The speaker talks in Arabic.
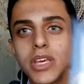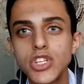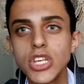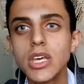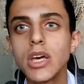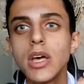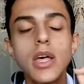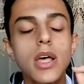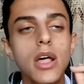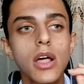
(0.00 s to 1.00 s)
بيجي
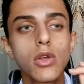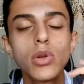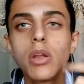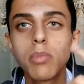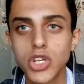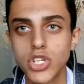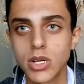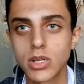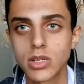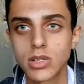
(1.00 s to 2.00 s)
لون
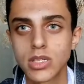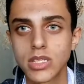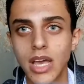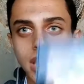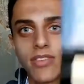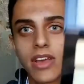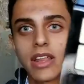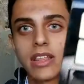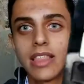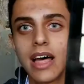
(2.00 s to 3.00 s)
البشره يعني
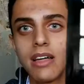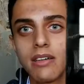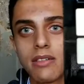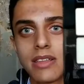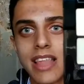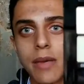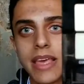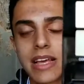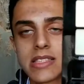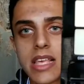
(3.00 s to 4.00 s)
فكره ده ده
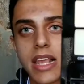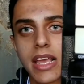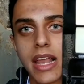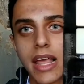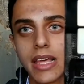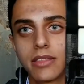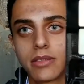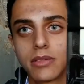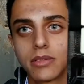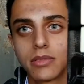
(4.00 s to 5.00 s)
بيكنسل لك الهلاك
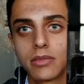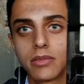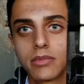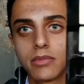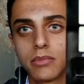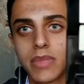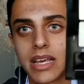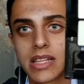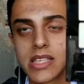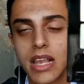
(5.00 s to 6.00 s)

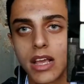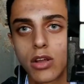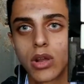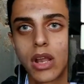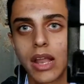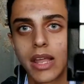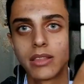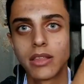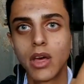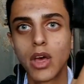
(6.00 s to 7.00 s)
بيكنسل لك لون الهلاك
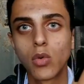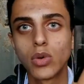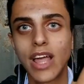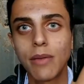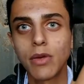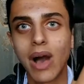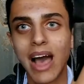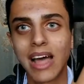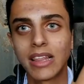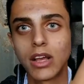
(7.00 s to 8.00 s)
وده
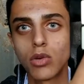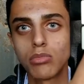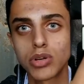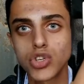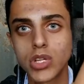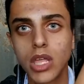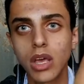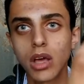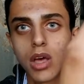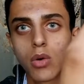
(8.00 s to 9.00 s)
بيوحد لك لون
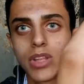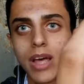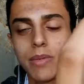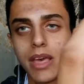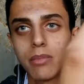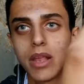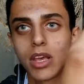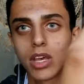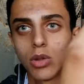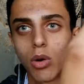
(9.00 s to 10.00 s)
بشرتك وده
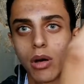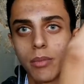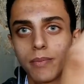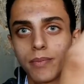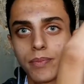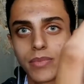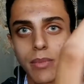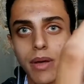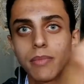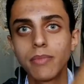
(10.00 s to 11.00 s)
بيعمل لك اضاءه
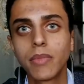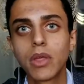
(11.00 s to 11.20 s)
تمام